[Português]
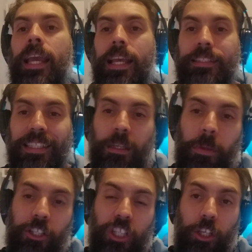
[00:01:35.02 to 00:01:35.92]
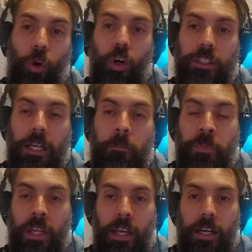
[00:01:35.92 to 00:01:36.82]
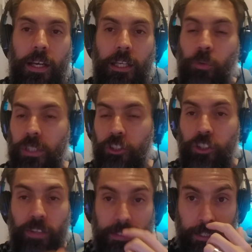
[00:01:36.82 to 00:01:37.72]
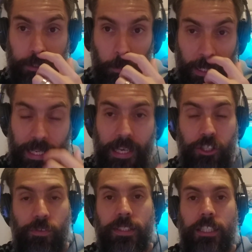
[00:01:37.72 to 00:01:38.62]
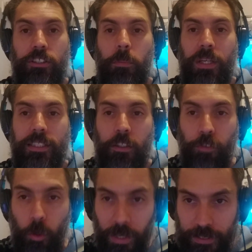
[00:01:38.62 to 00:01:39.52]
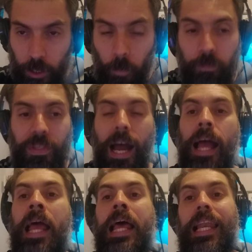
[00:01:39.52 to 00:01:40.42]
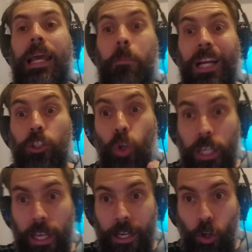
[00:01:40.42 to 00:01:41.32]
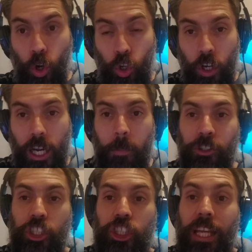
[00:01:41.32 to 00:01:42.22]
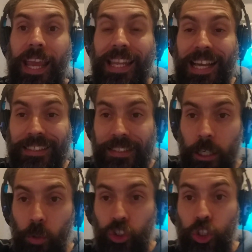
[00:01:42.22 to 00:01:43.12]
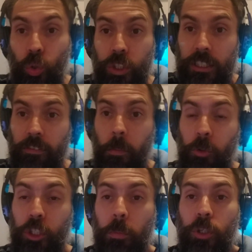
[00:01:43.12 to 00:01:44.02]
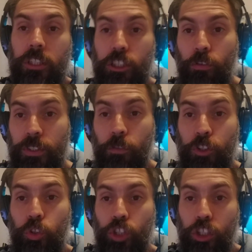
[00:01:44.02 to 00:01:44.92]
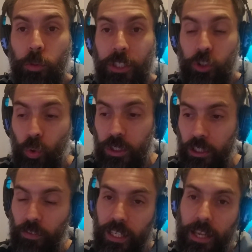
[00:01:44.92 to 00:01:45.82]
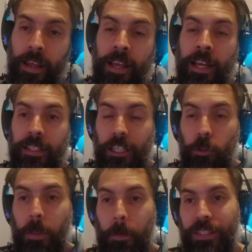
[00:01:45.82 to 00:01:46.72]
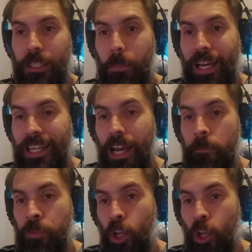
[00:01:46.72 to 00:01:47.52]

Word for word: exatamente a nota. É, não tive acesso à planilha, tive acesso apenas à informação, tá? Lembrando que cronograma, gente, redação discursiva, muito importante. Vou fazer um vídeo só sobre a discursiva aqui, tanto para PC Bahia